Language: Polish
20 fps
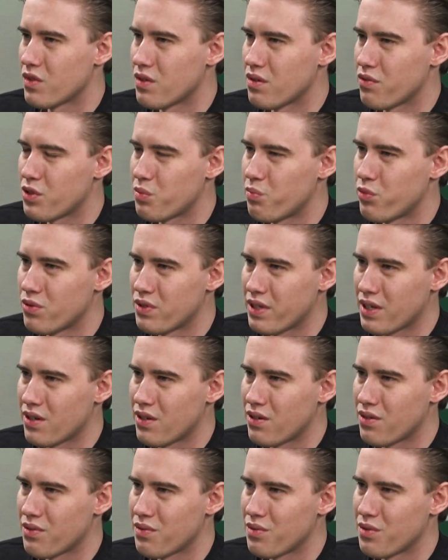e,
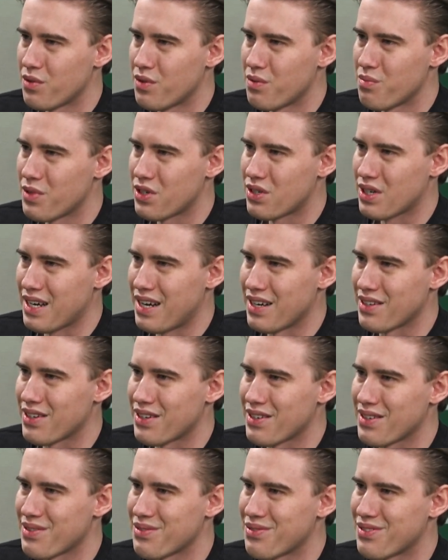wspólnego
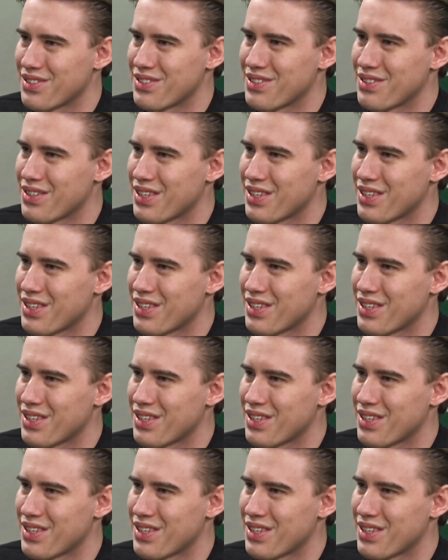mieszkania w,